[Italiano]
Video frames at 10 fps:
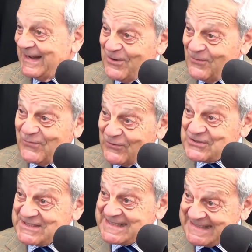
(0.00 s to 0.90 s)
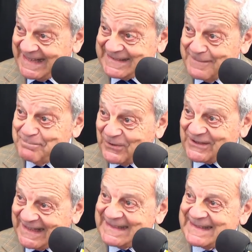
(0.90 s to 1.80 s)
che non fosse stata
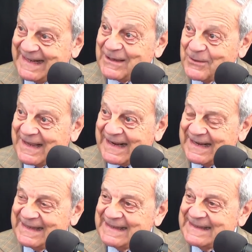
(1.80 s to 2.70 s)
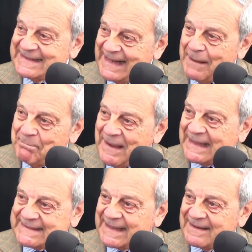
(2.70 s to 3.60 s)
importante la guerra
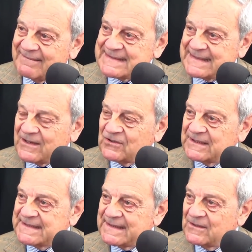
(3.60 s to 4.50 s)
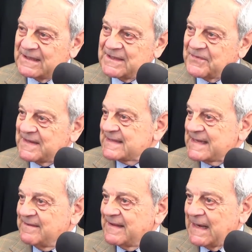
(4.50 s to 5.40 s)
nell'abbattere queste condizioni
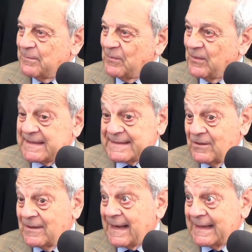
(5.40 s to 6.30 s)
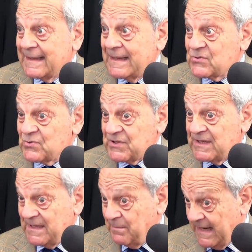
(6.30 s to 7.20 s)
difensive della popolazione e renderle
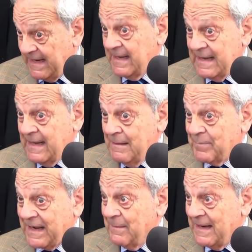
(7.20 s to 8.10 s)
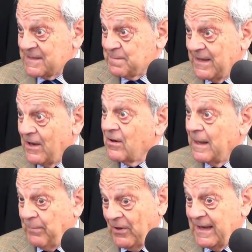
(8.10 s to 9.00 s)
suscettibile prima alla
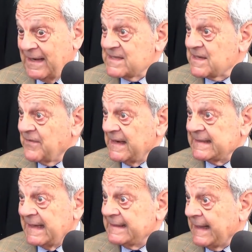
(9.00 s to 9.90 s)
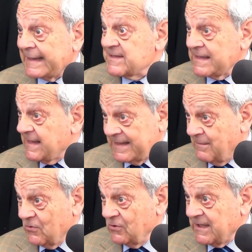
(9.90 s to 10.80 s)
spagnola e poi all'encefalite letargica
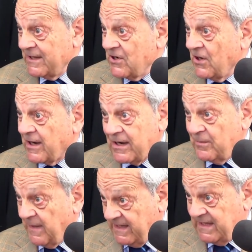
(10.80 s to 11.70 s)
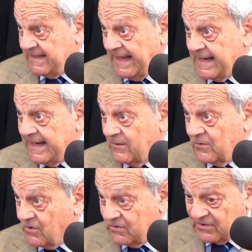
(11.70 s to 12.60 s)
che molti ignorano ma che tenne
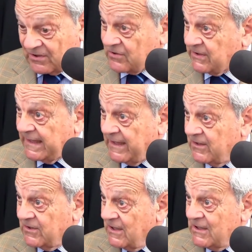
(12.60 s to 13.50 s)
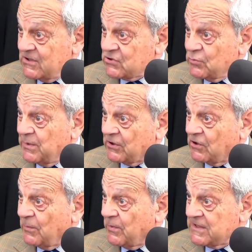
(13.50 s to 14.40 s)
un controsteo
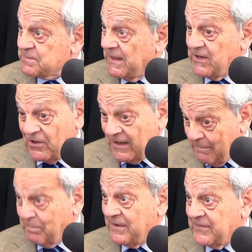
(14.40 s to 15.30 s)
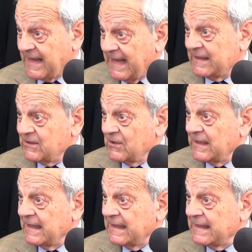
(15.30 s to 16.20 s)
subito dopo la spagnola amplificando
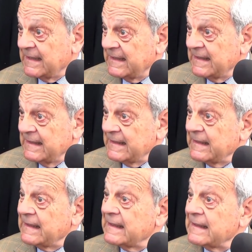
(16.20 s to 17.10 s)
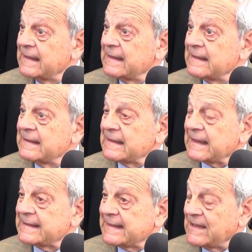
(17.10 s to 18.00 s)
il, il, eh,
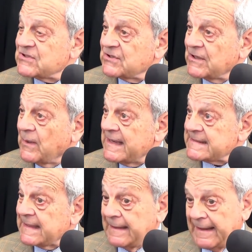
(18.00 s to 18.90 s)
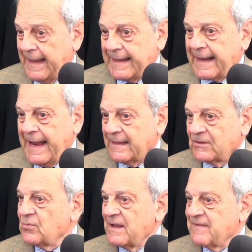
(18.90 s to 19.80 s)
il, retaggio di questa e
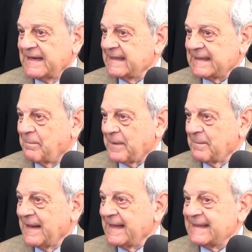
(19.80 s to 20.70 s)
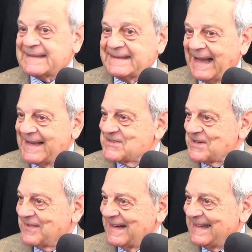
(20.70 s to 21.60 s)
creando un'invalidità permanente da
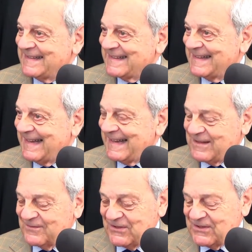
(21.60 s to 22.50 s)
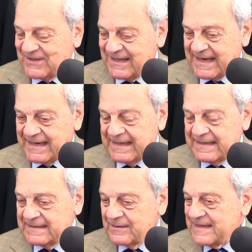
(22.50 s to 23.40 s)
encefalite, ecco voglio dire.
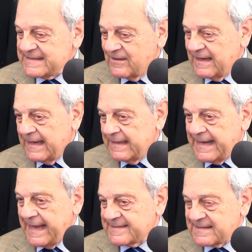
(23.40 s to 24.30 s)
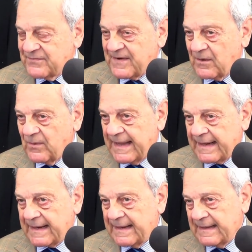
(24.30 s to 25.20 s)
Questo è i nessi fra
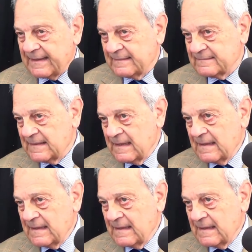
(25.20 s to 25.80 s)
guerra,